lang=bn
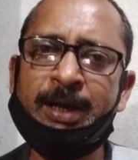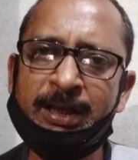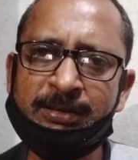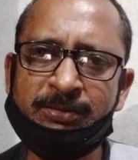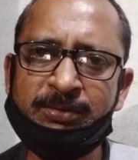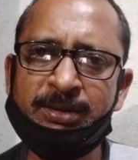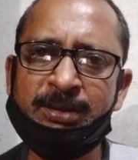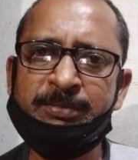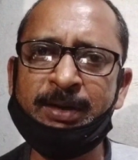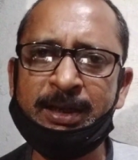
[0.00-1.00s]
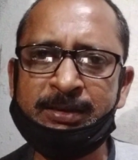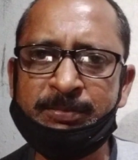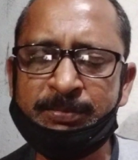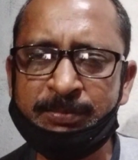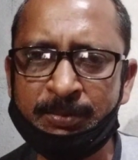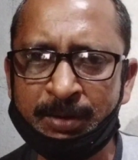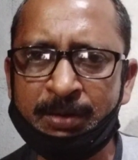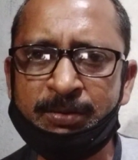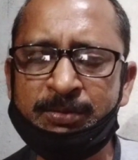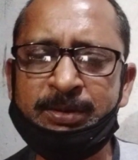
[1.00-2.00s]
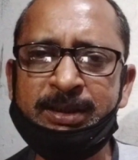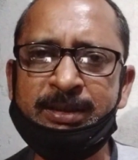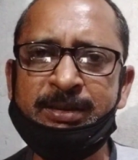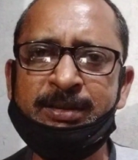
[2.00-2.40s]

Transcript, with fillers: ভাত করি ভাত পোলাও করি